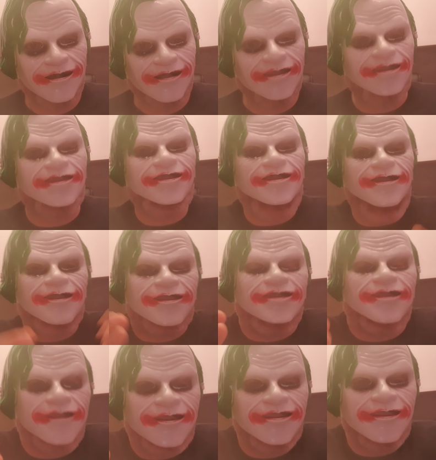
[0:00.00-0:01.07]

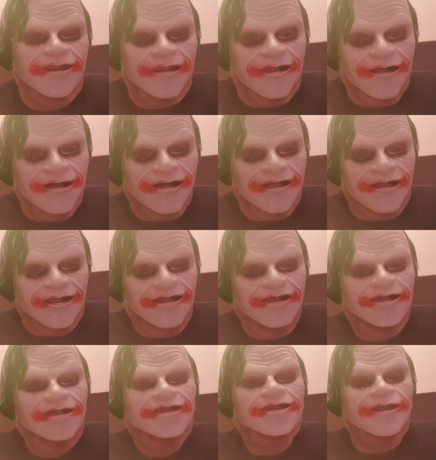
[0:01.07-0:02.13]
Siete ridicoli.
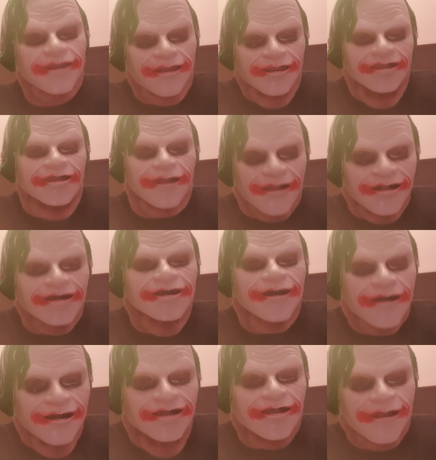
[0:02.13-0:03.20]
Siete un
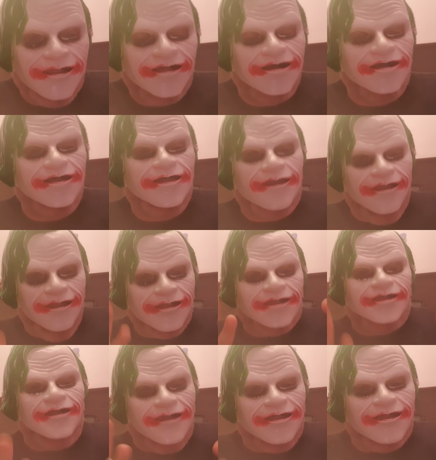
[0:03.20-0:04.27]
ammasso di
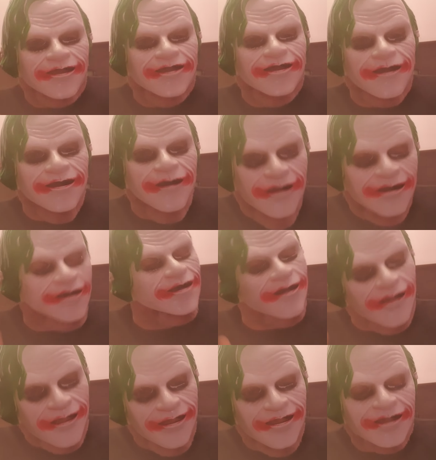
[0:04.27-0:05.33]
gente ridicola. No,
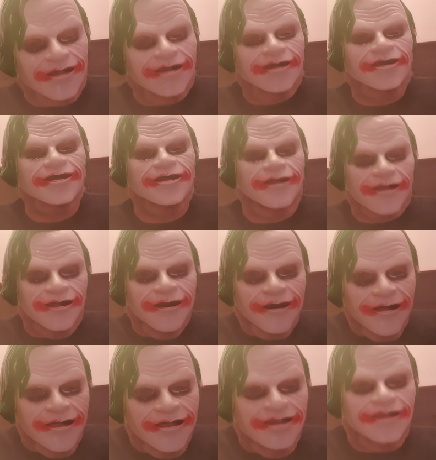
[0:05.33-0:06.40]
di gente,
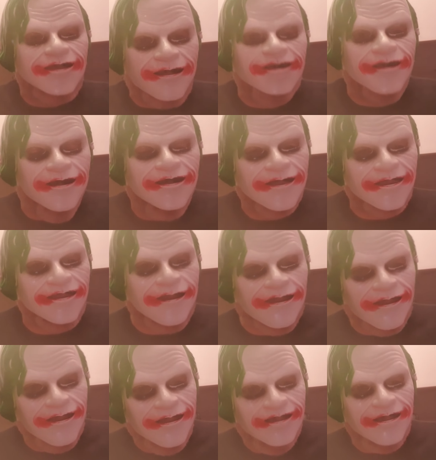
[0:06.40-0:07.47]
scusate, di tifosi
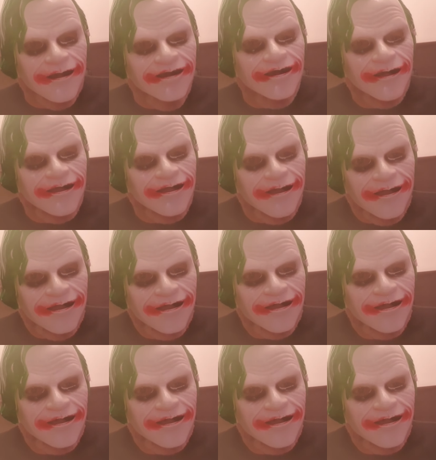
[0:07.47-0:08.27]
ridicoli.